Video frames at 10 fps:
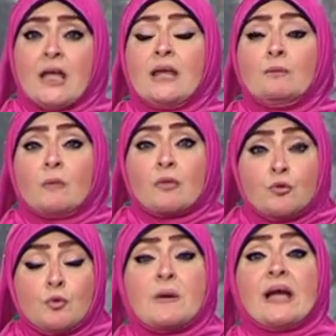
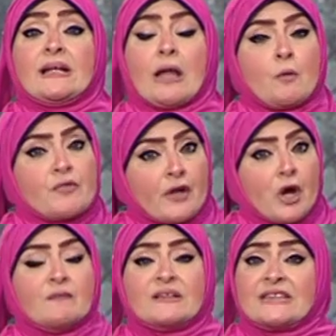المنظومه او
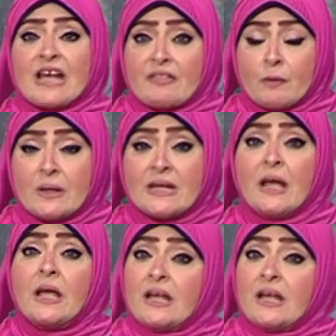الثقافه التغذويه